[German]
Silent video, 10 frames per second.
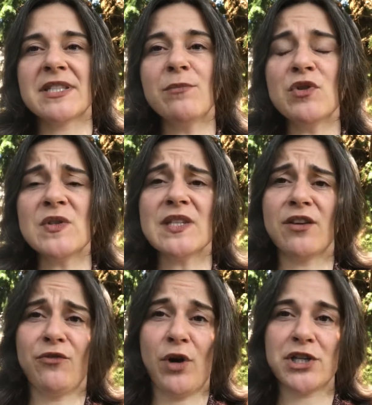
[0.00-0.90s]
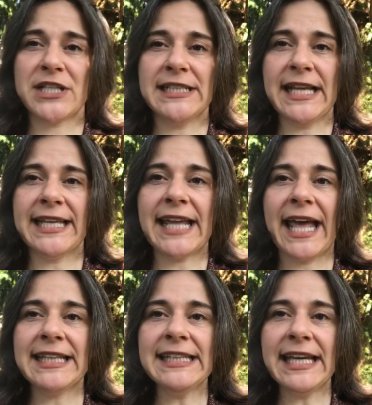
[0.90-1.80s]
Sie müssen sich vorstellen, ein
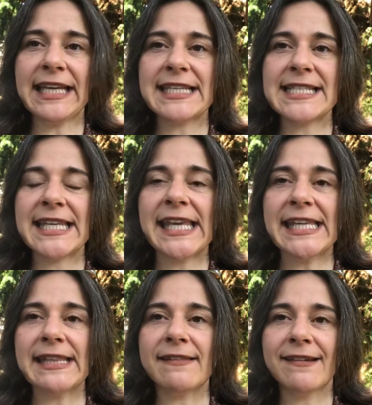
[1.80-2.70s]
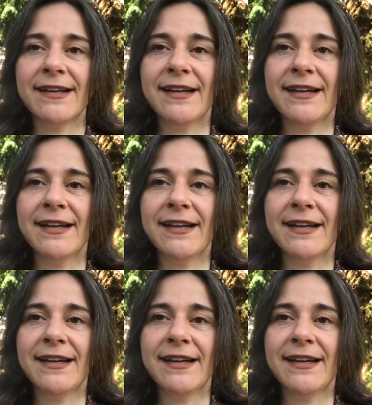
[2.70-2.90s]
einjähriges Kind